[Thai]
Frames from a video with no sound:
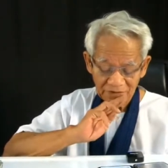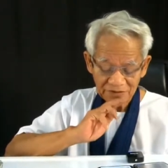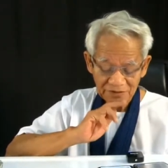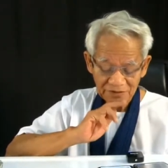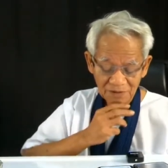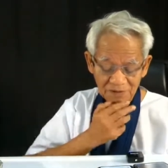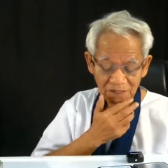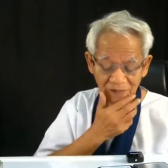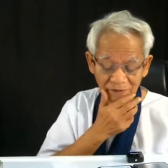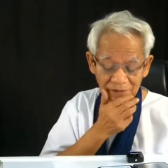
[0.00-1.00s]
ภาษานี้
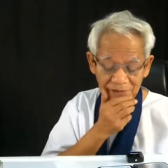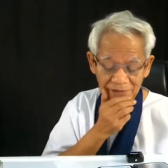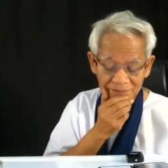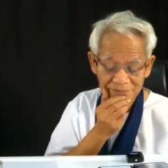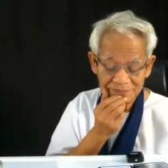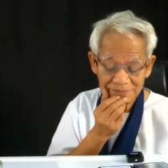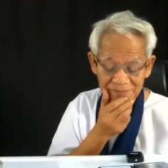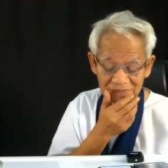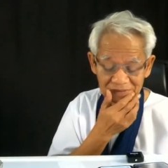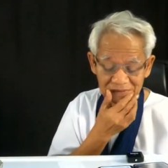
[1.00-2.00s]
ไม่เอานะครับ
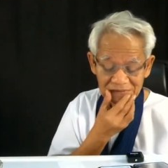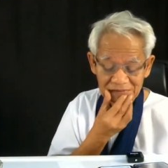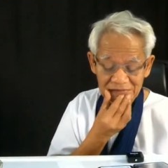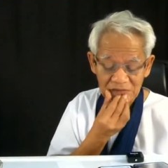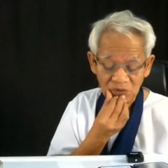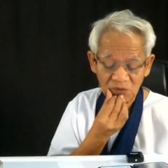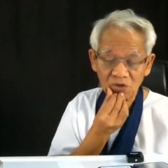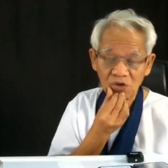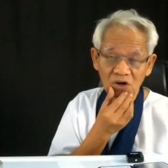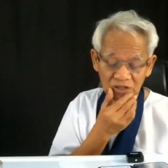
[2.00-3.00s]
ลุ
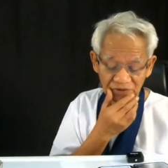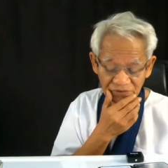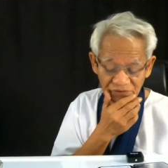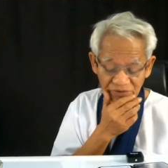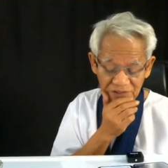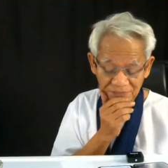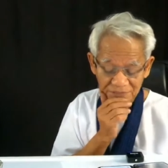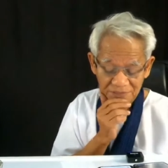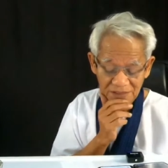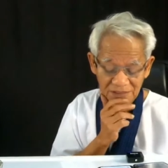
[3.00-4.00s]
งงอกดีที่สุดครับ
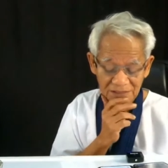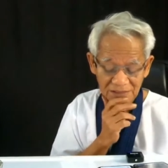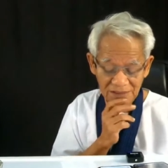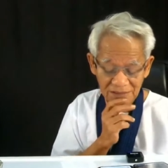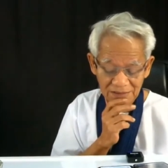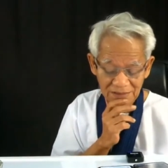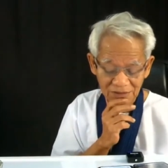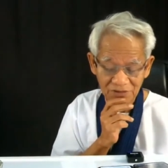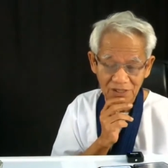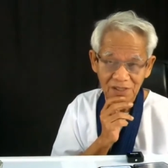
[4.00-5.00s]
นั่นนั่นนั่น
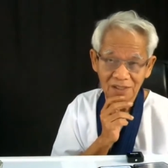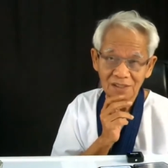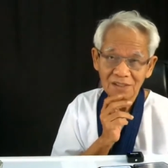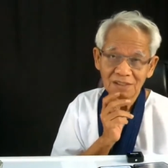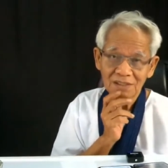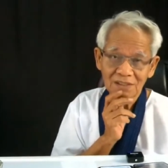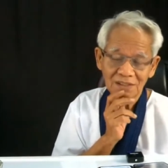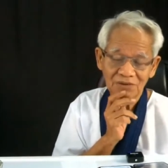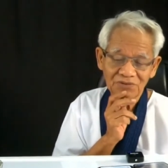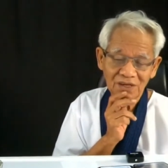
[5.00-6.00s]
อย่าใช้
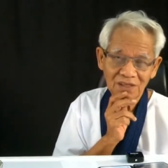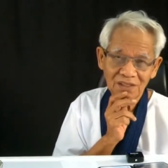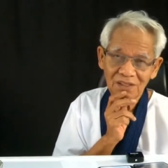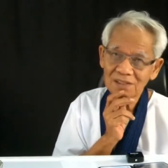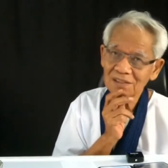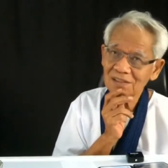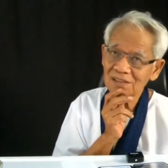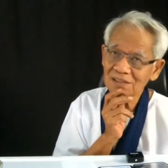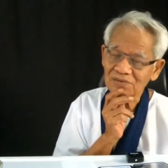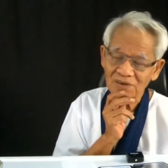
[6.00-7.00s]
อย่าใช้
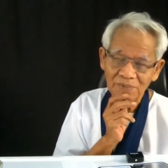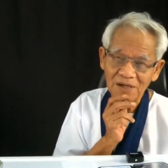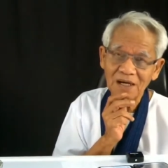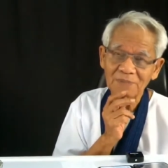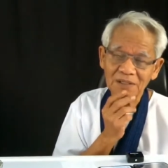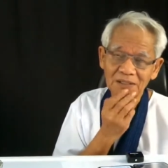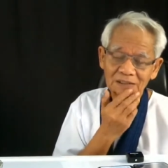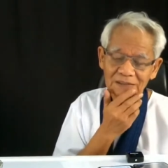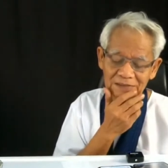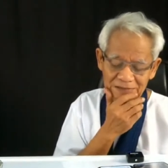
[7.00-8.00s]
สรรพนามอื่น